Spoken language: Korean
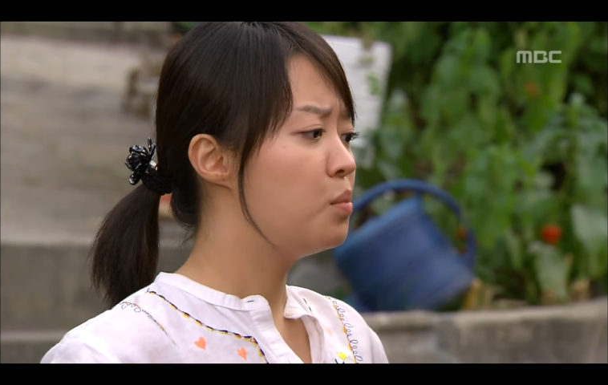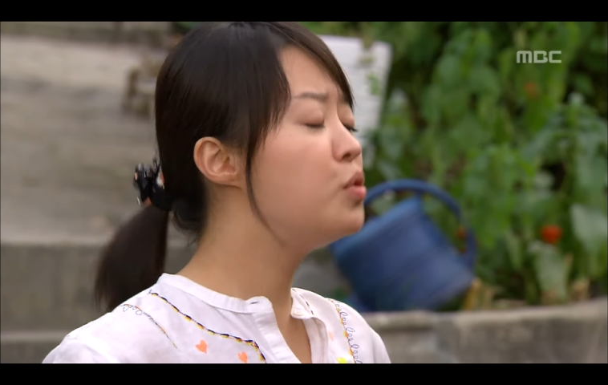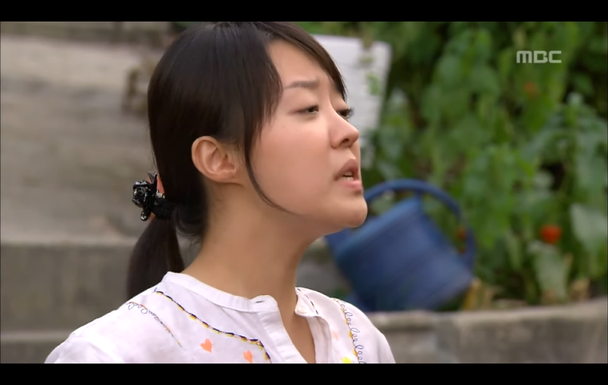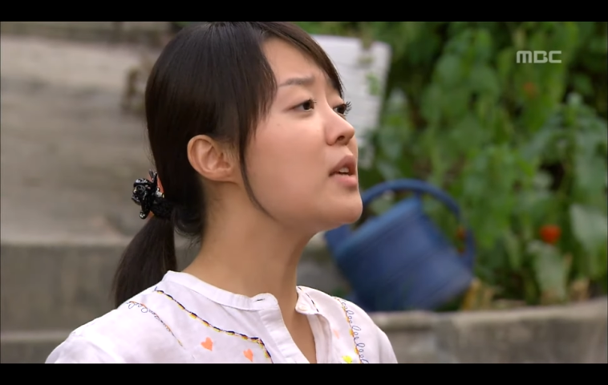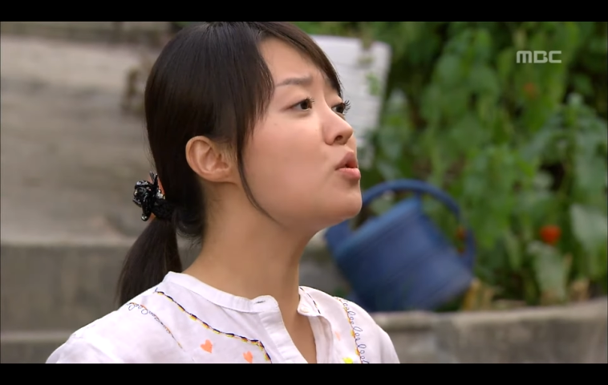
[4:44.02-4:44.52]

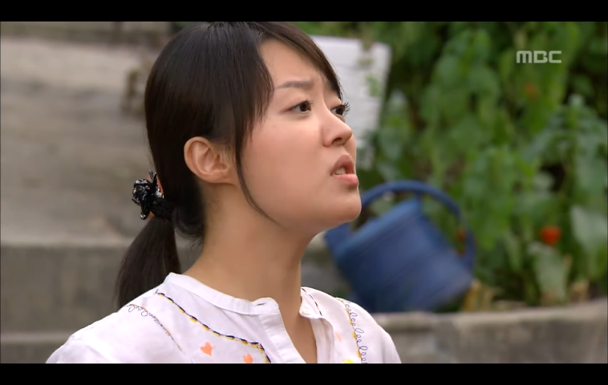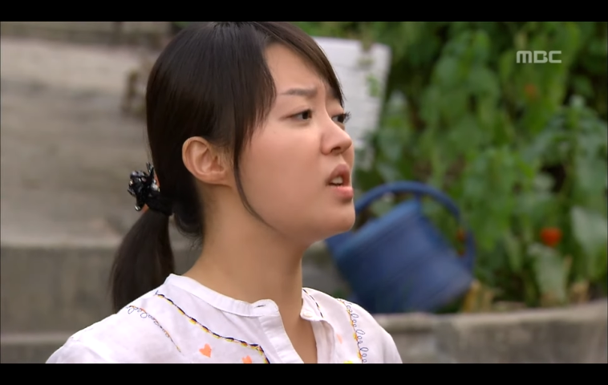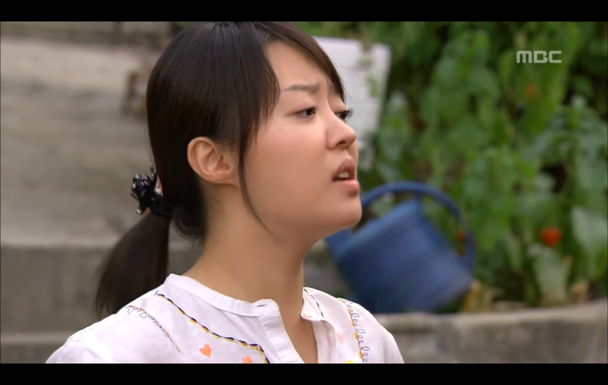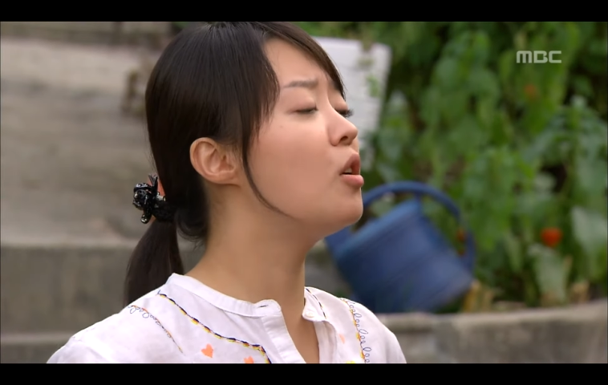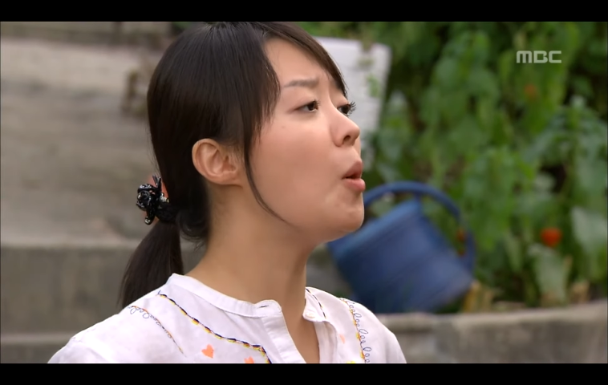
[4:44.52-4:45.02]
부자 수칙
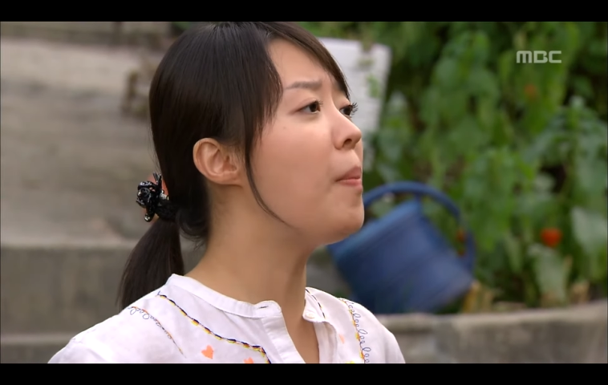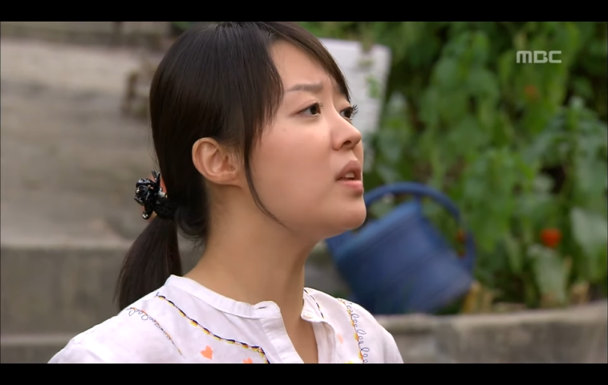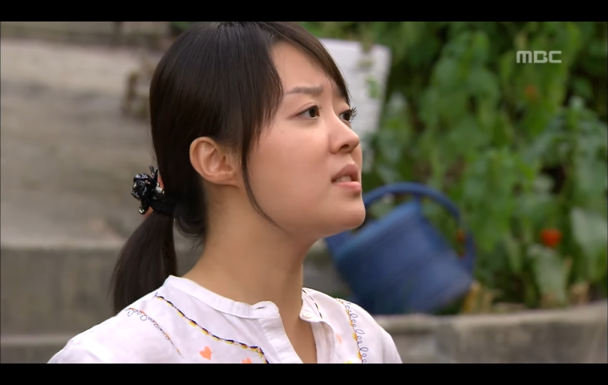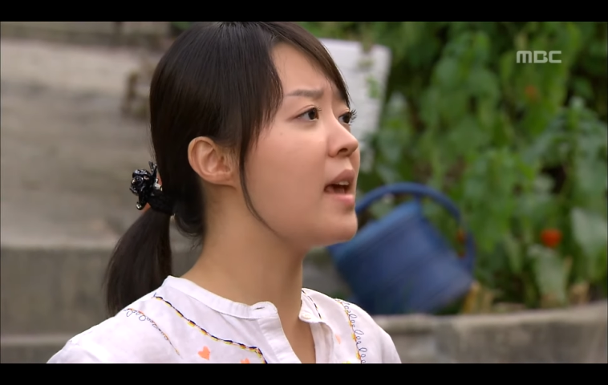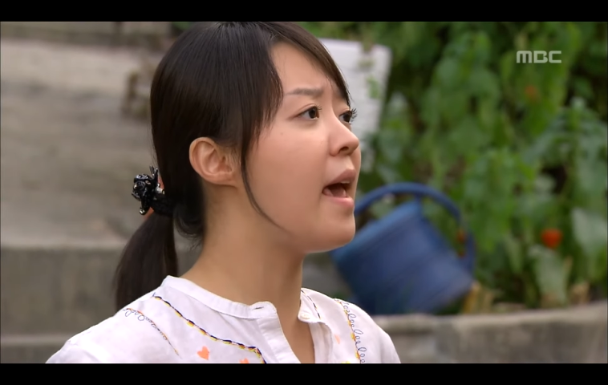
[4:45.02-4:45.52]
일곱
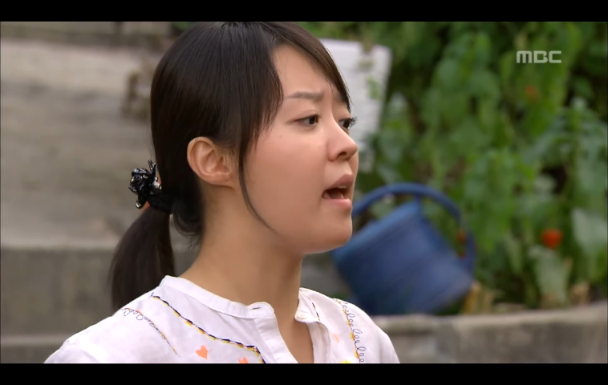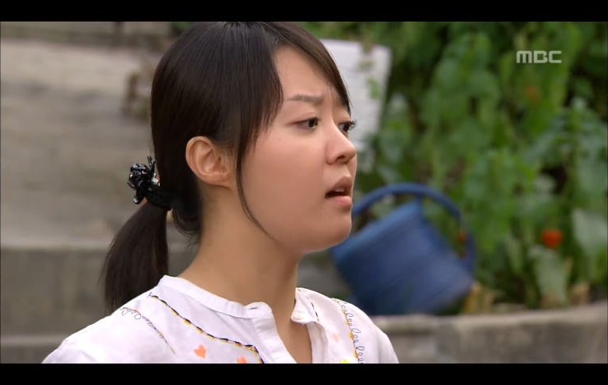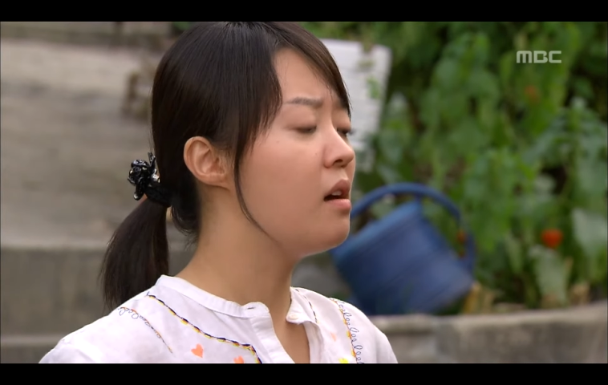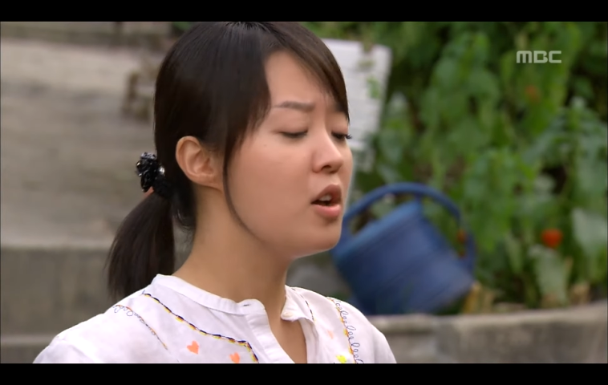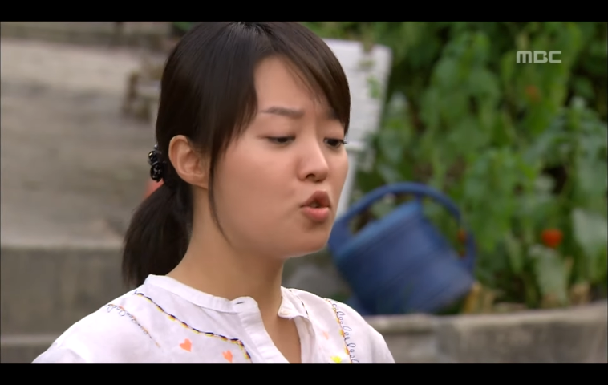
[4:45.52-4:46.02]
번째.
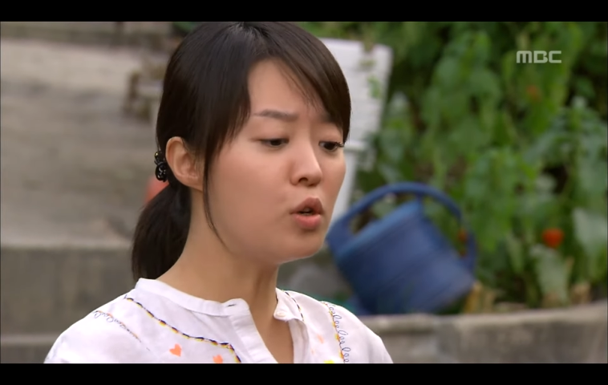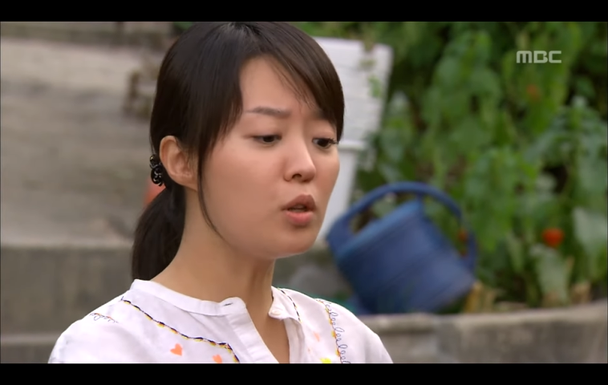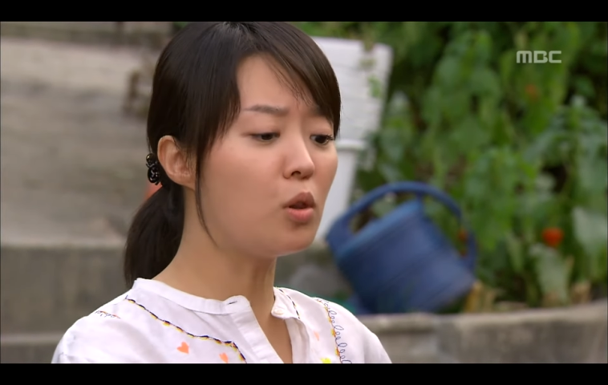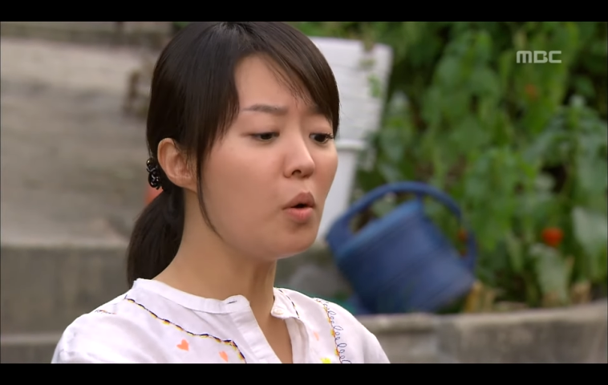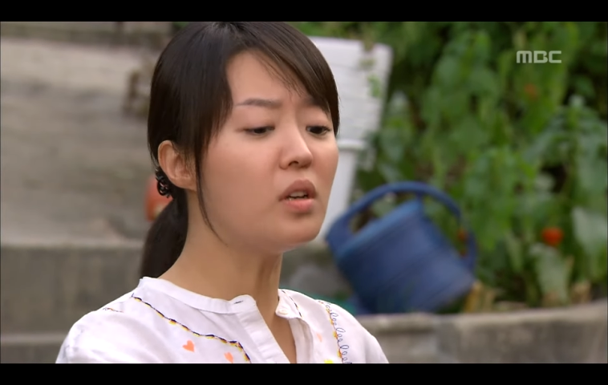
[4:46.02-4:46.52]
줄
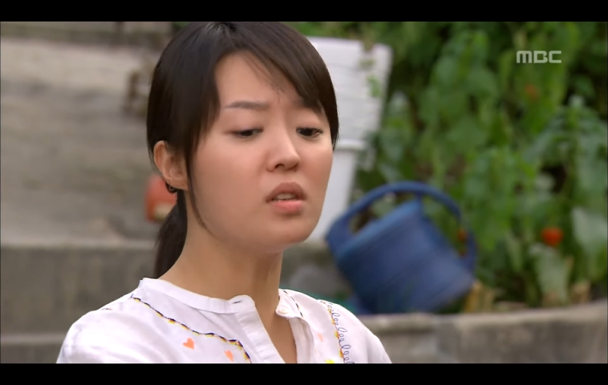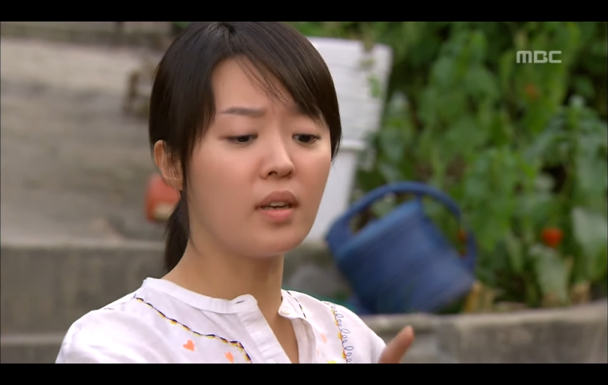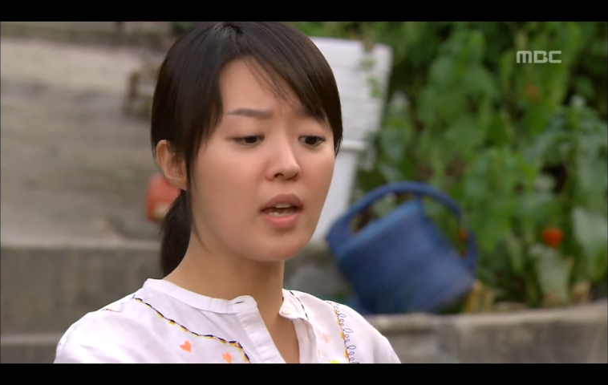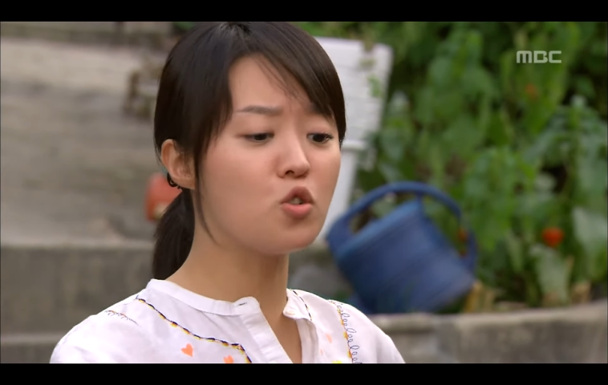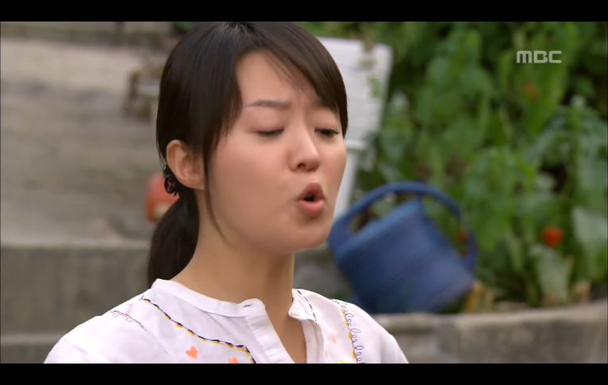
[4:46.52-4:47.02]
돈은
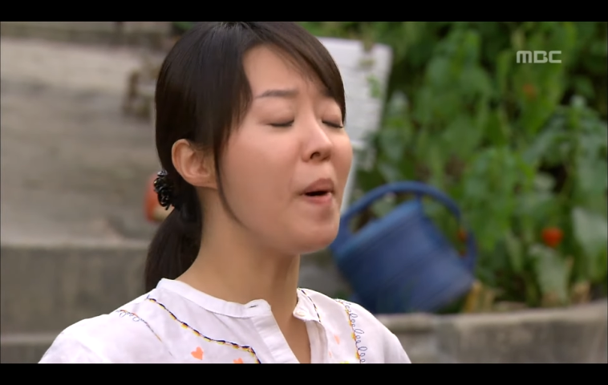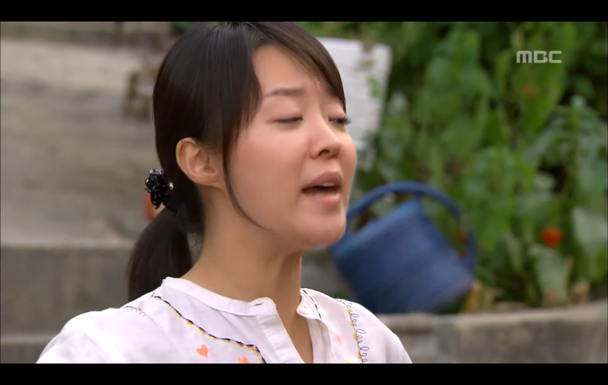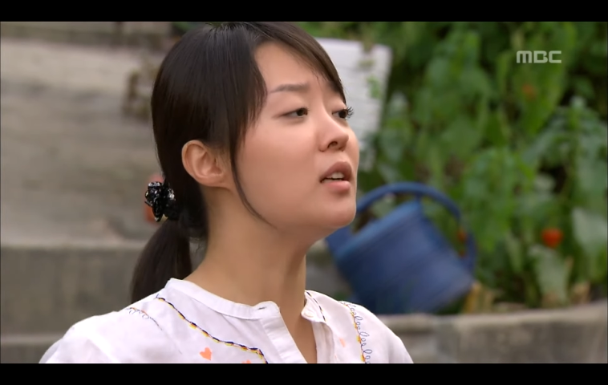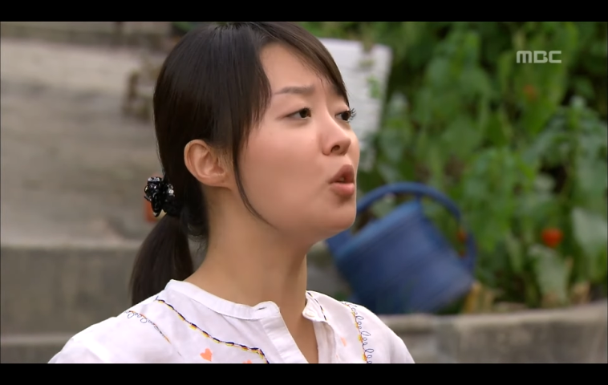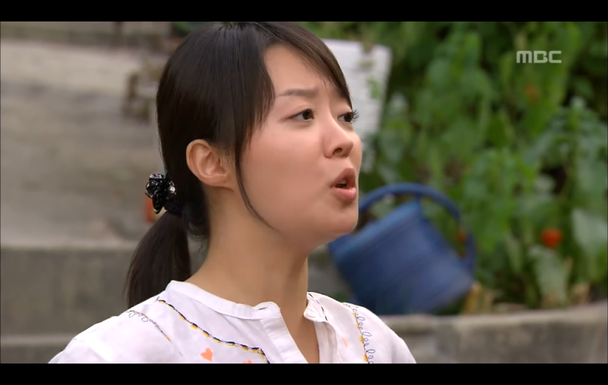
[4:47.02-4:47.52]
늦게 주고
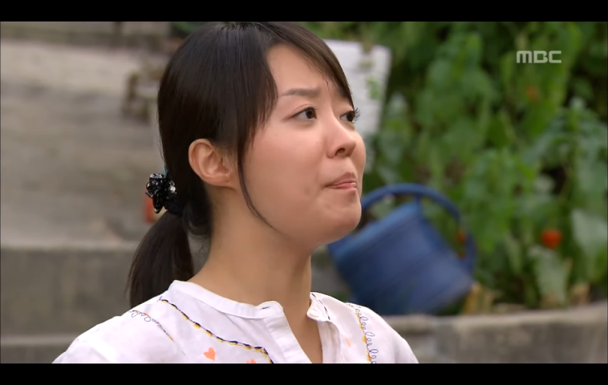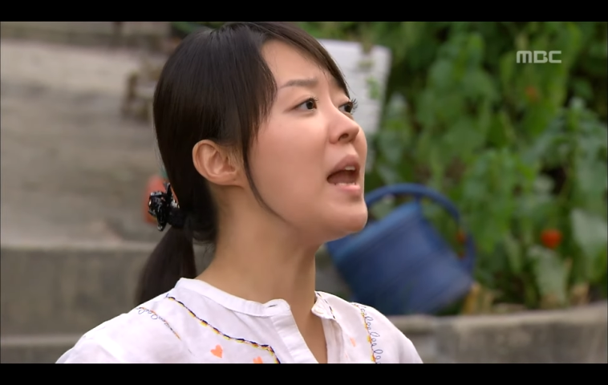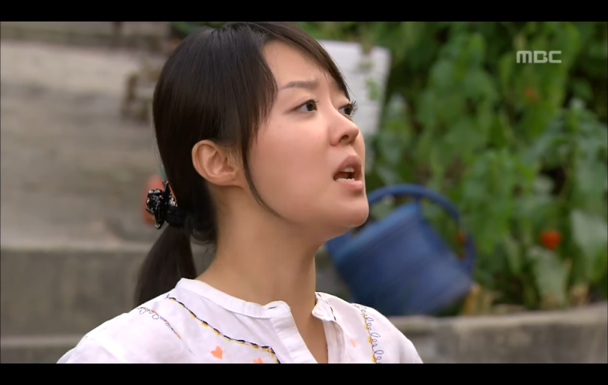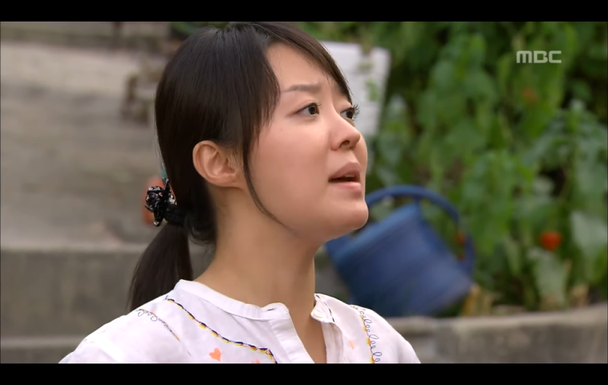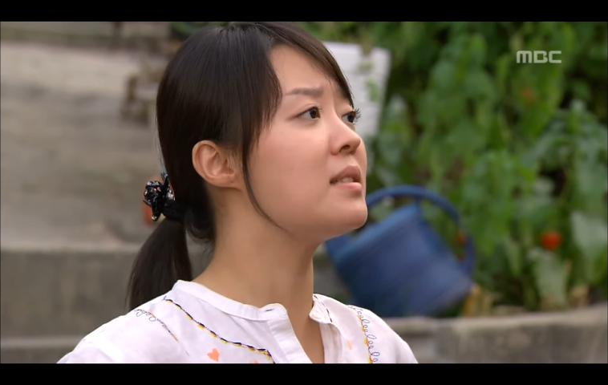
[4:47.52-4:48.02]
받을 돈은
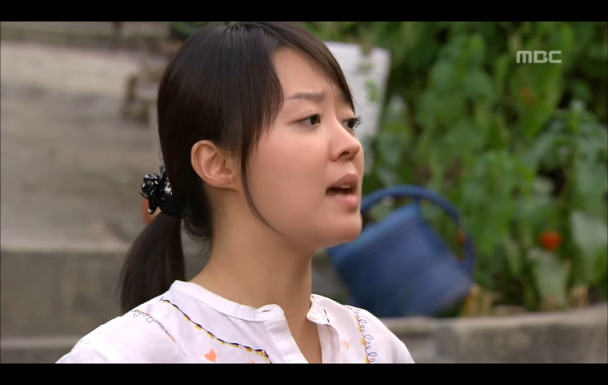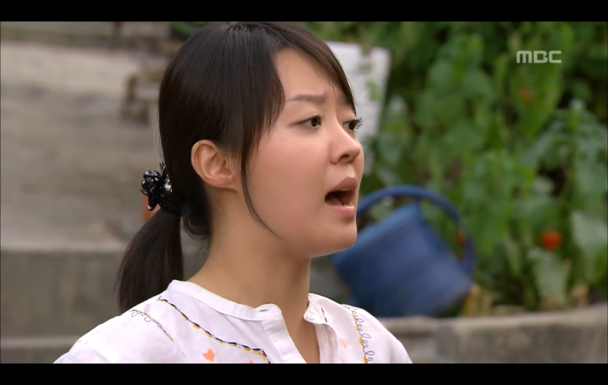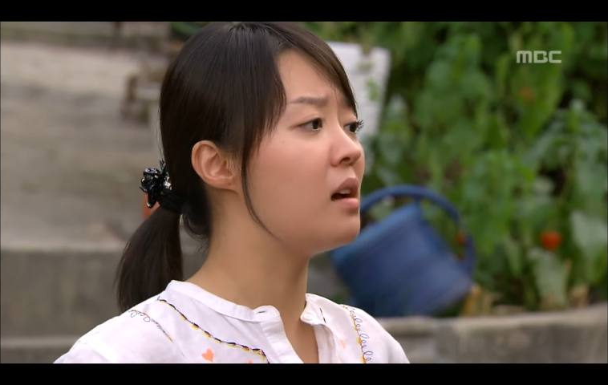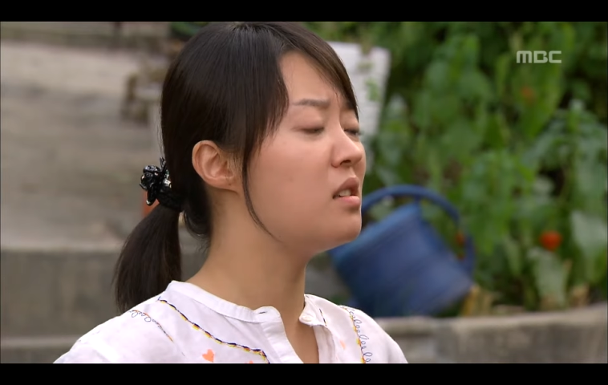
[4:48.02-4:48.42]
빨리 받자.